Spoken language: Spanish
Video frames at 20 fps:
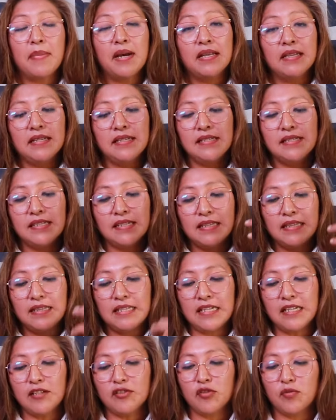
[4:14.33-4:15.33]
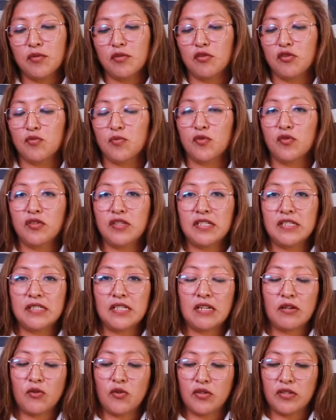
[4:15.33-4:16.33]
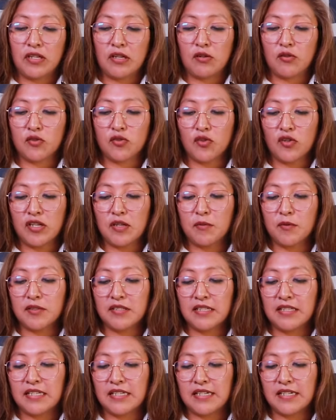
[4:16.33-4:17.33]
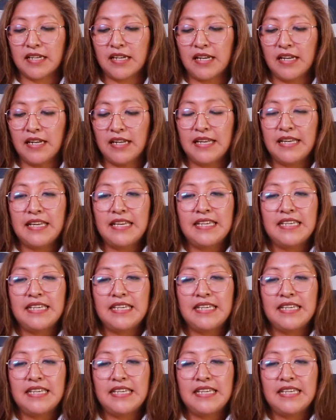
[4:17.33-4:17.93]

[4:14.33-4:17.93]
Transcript: va a descender sobre los montes de, los olivos en Israel